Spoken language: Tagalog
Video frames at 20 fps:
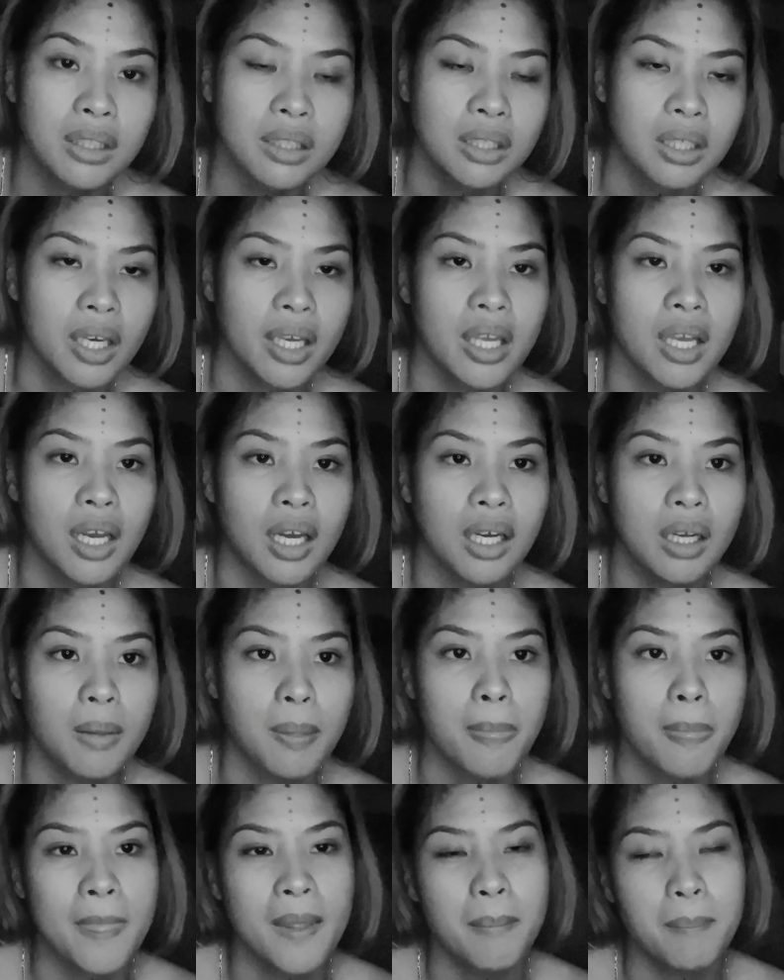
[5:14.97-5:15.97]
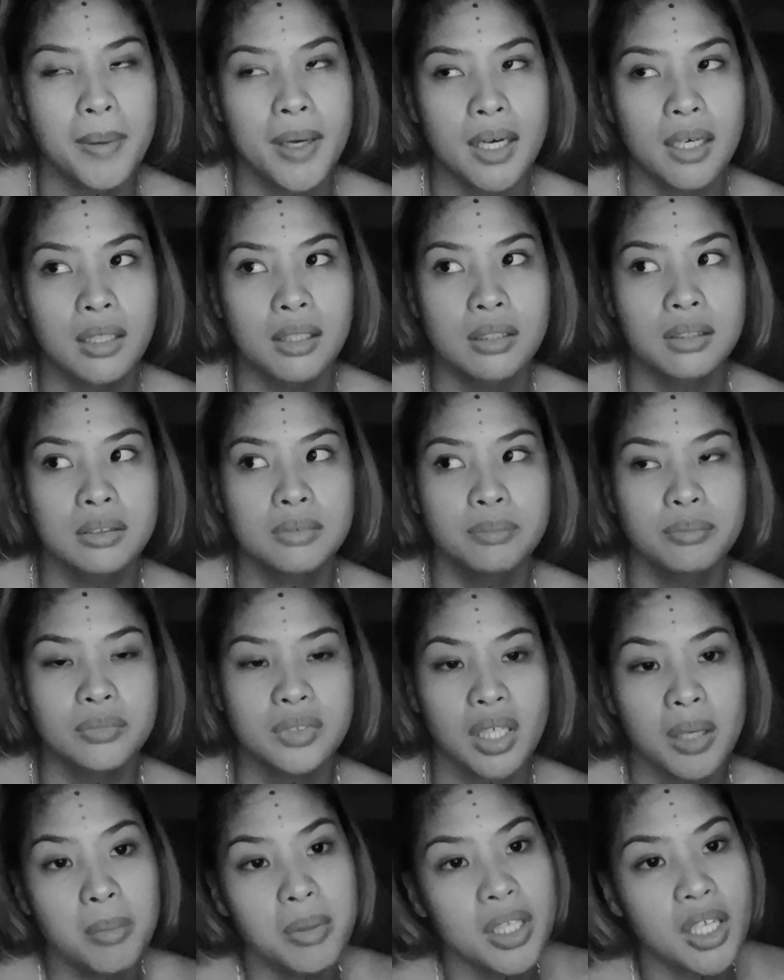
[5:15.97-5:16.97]
Kaya, parang
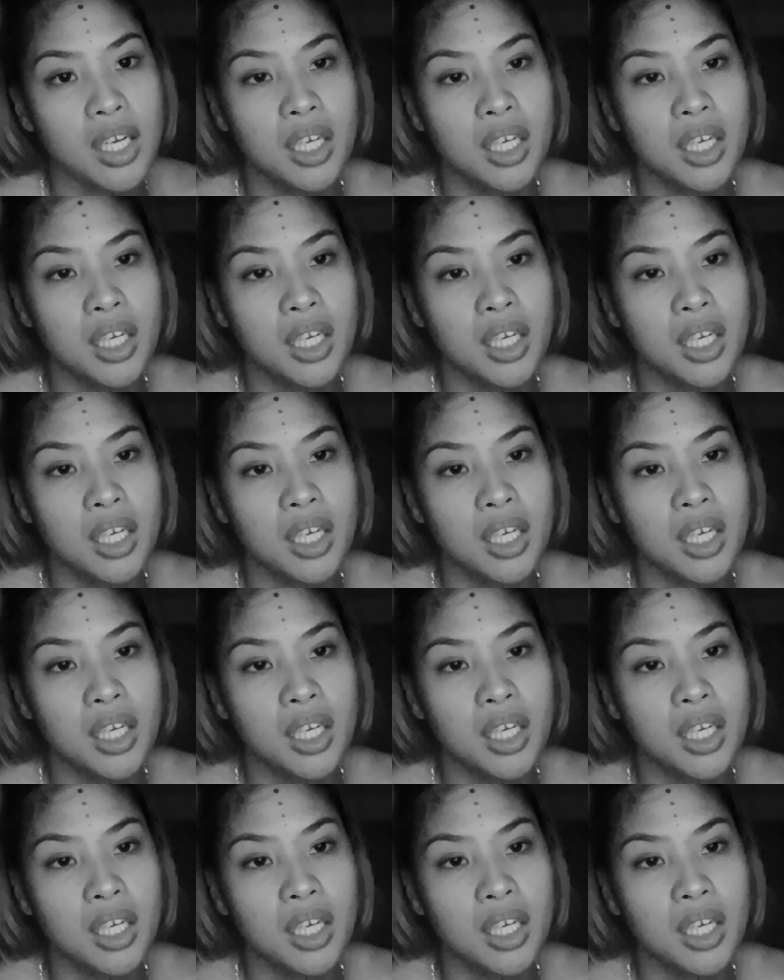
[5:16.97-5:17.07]
kami na